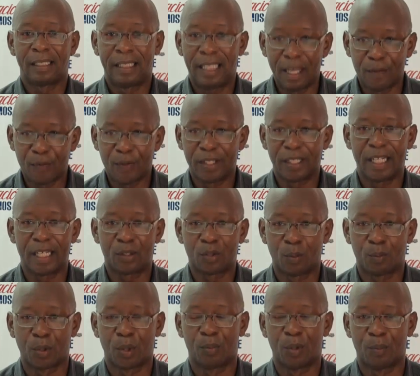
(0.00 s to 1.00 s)
defender
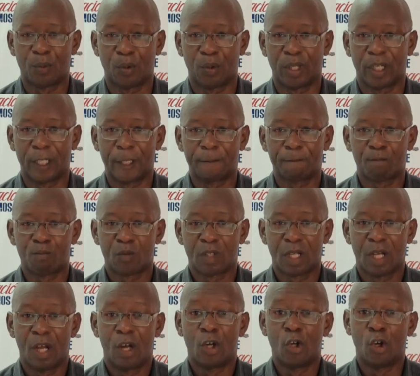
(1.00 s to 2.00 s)
su propio poder.
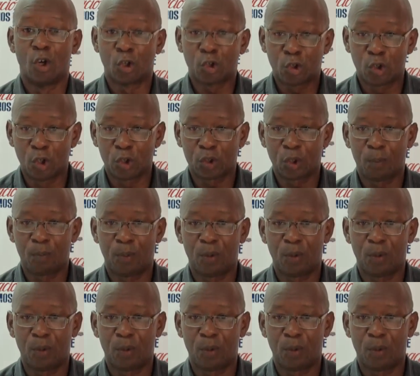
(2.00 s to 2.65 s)
Nosotros